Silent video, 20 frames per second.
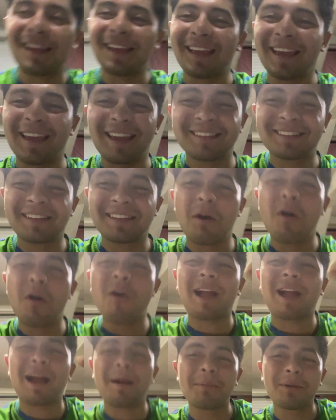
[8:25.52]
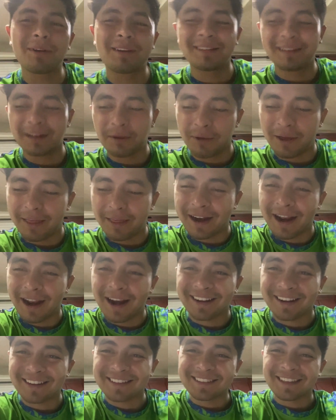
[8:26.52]
este nuevo cambio que le voy a dar al
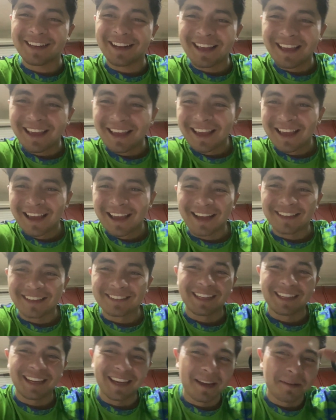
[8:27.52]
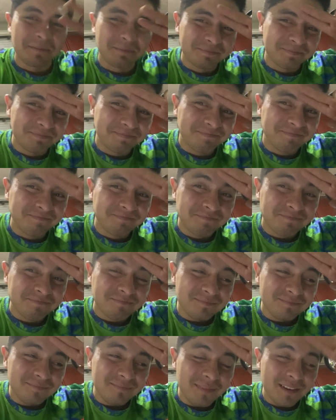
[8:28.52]
race. Así que
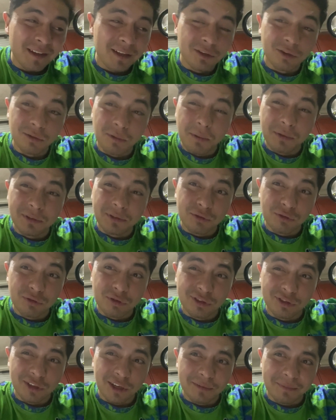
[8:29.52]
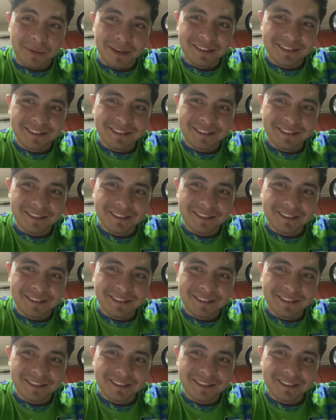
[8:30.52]
nos vemos en unos días más.